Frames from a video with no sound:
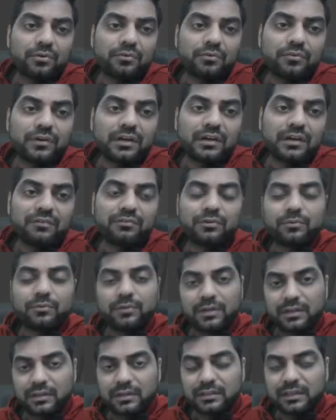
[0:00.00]
ओवरड्राफ्ट
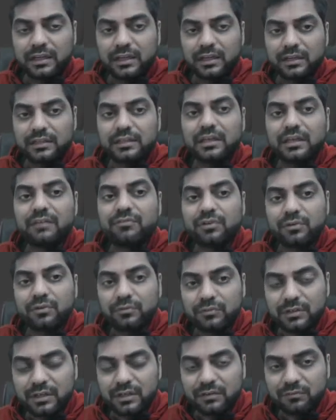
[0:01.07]
कौन करता है या फिर
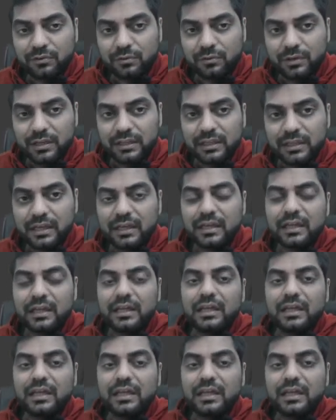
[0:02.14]
ओवरड्राफ्ट कौन लेता है